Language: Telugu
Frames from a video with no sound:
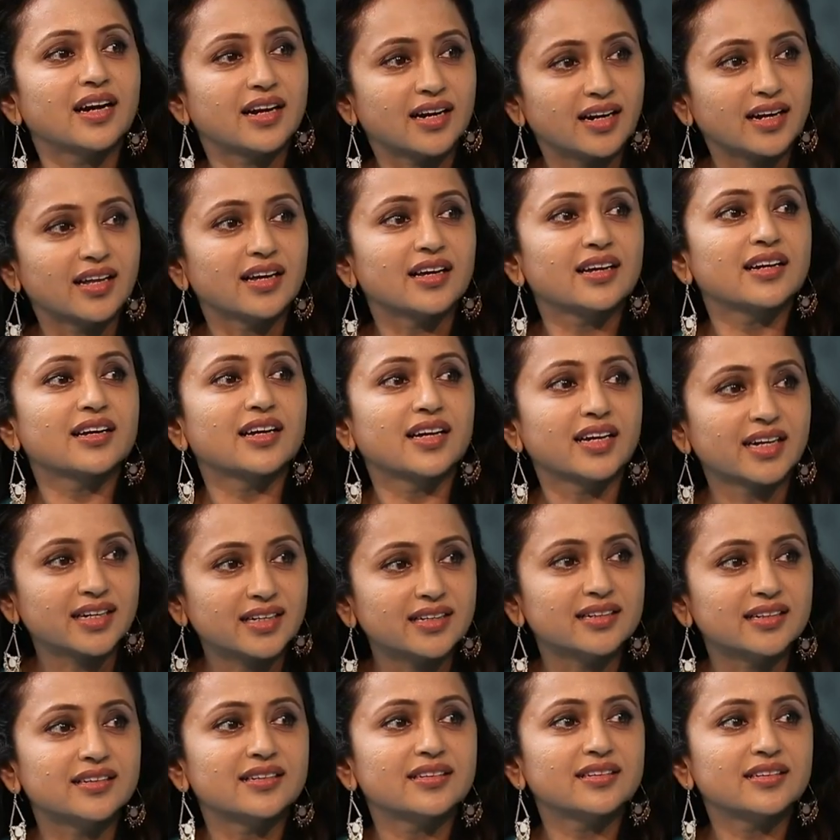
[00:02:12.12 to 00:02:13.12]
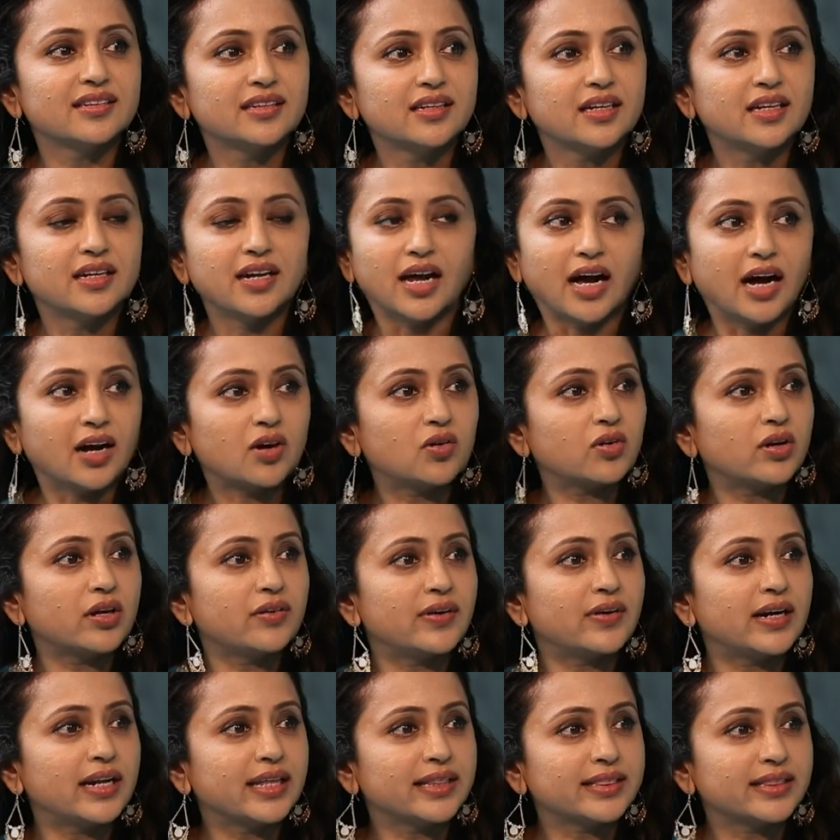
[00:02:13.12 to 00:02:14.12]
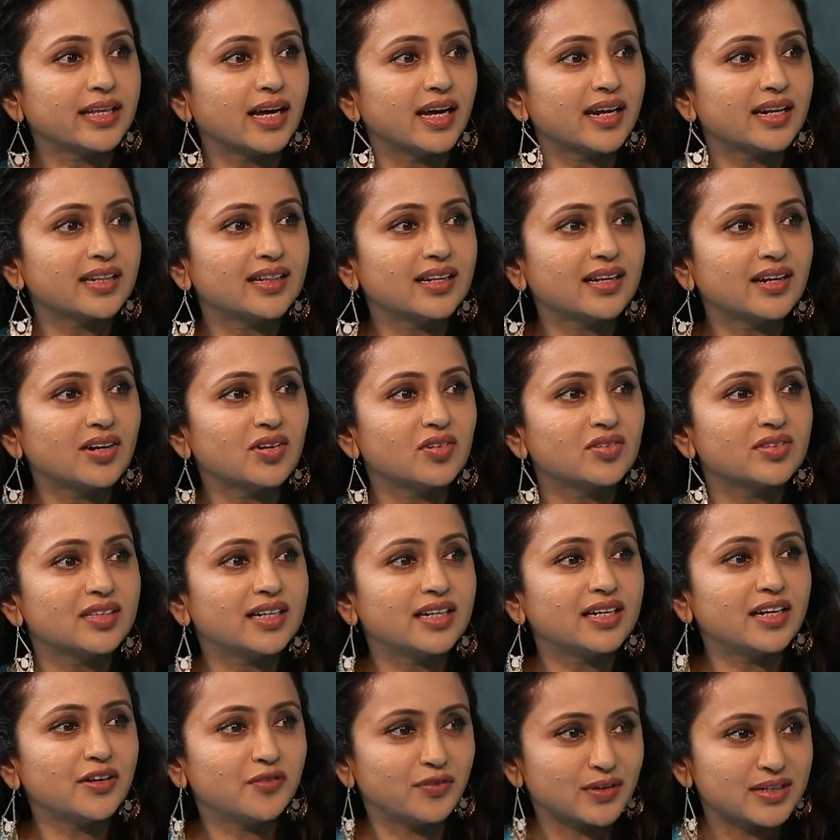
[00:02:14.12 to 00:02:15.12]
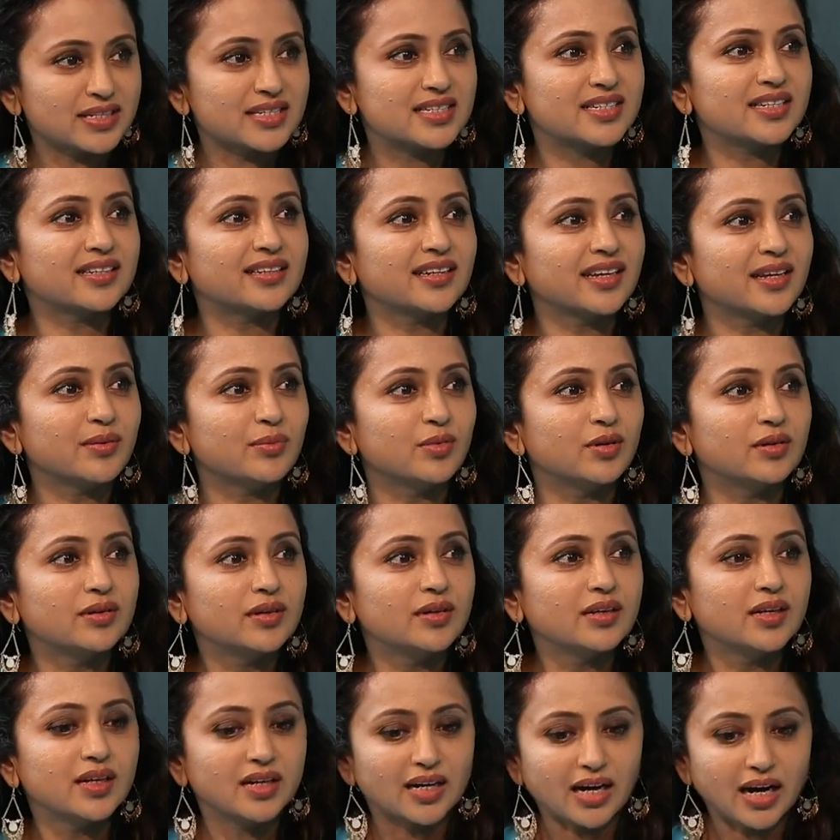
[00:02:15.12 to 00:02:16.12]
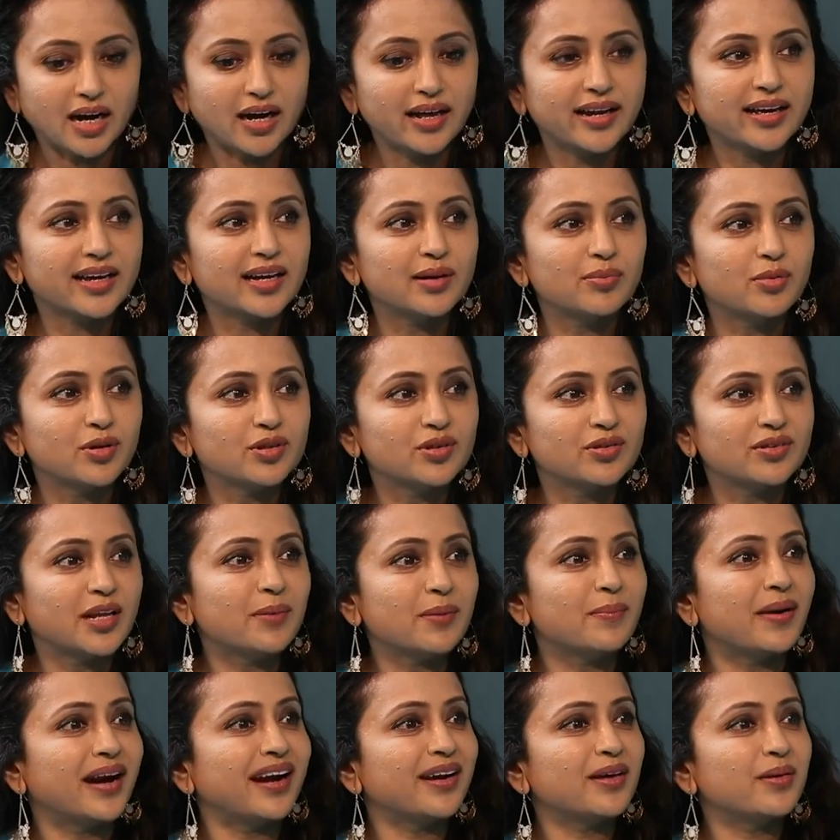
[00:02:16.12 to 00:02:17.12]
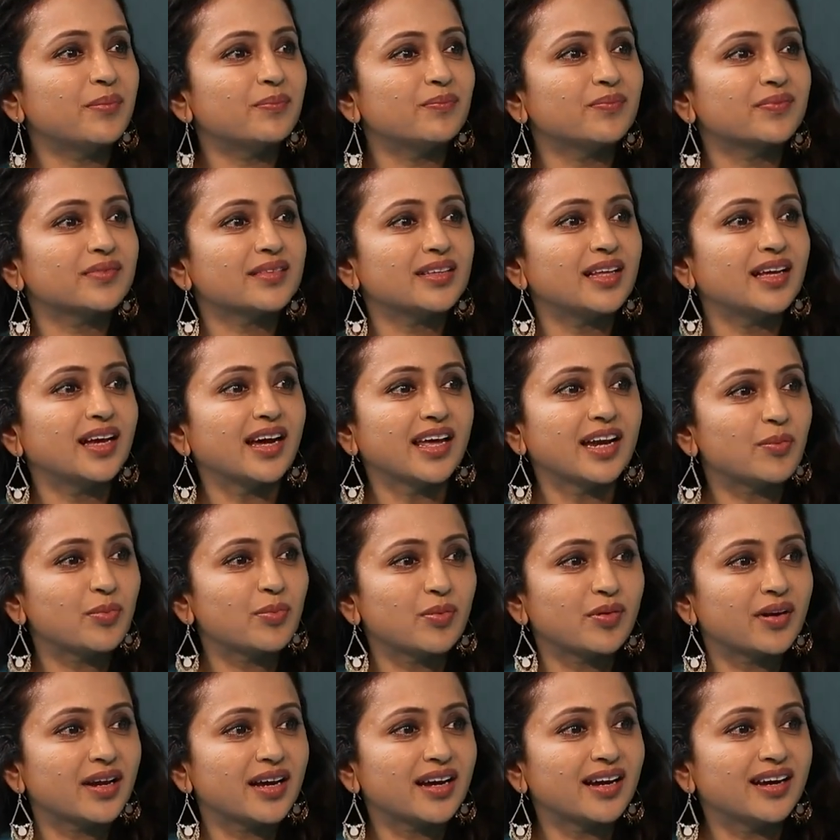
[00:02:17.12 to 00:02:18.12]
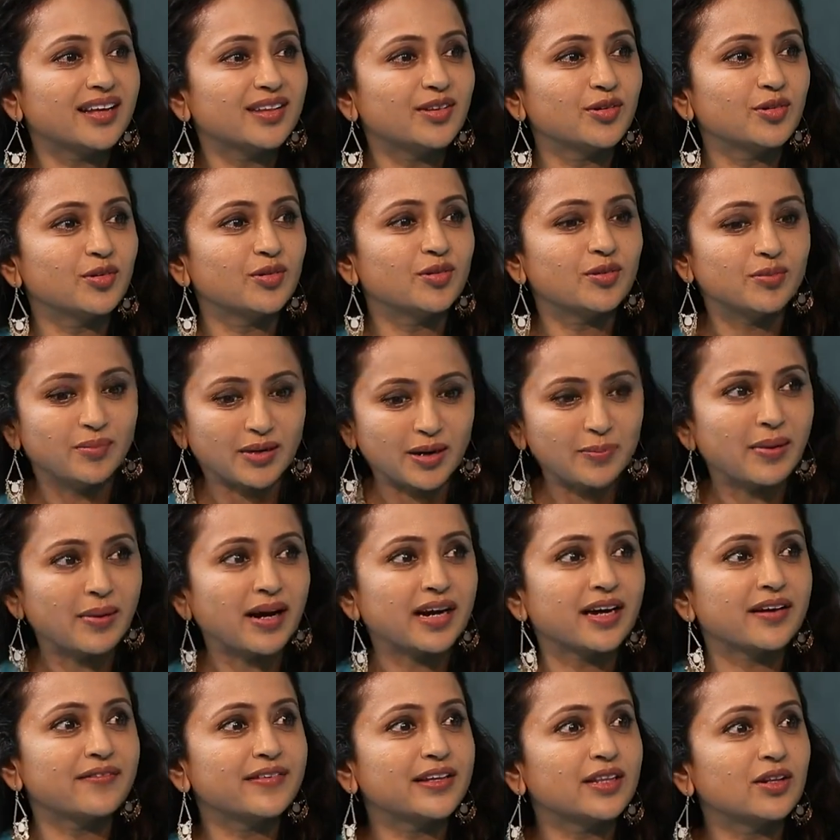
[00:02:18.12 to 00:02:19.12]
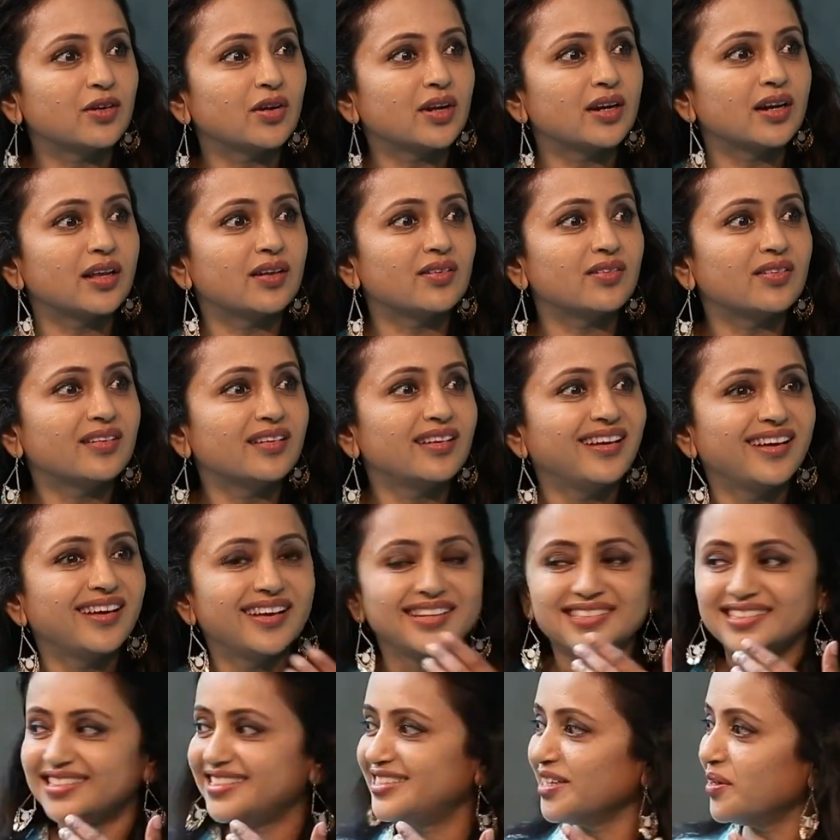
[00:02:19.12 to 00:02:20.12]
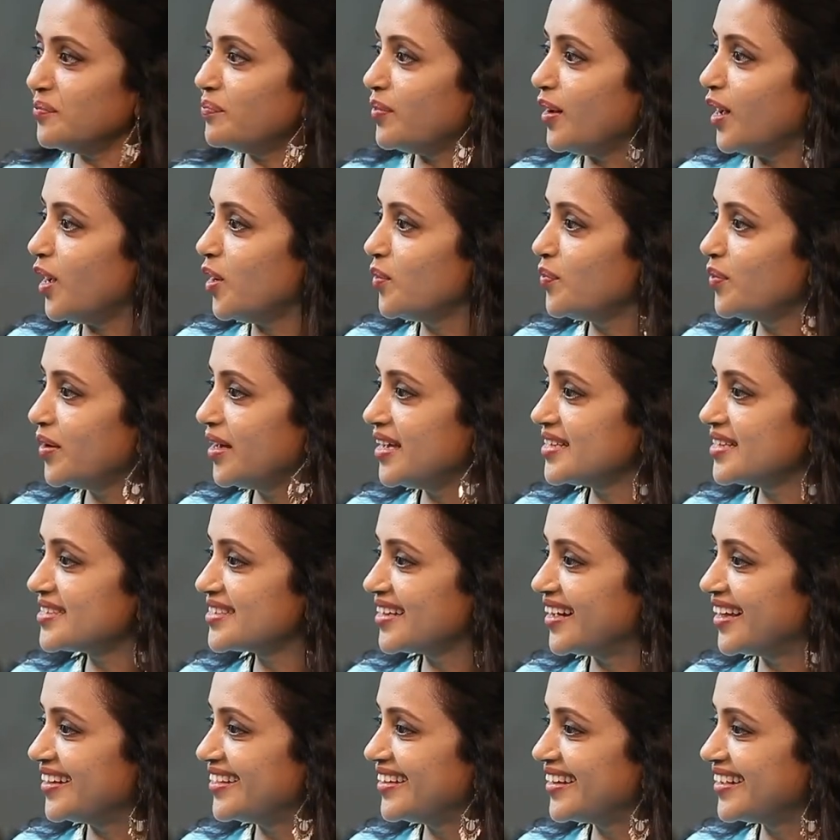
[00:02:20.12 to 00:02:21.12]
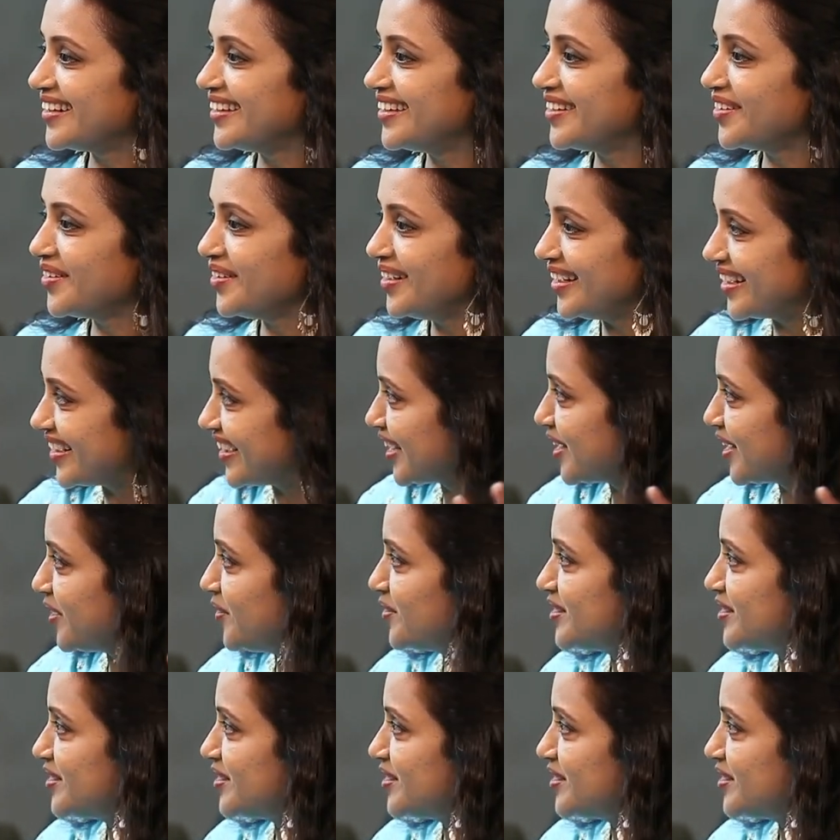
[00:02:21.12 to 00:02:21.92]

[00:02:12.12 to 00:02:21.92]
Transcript: అక్కడ కరెక్ట్ నాకు కూడా ఇవాళ ఎంత ఆనందంగా ఉందంటే ఫస్ట్ టైం కారు ఎక్కబోతుంటే మేడం అన్నపూర్ణ కాదు మన పక్క వీధిలో ఉన్నారు చా బాబాయ్ అసలు అందరు హీరోలు ఇక్కడికే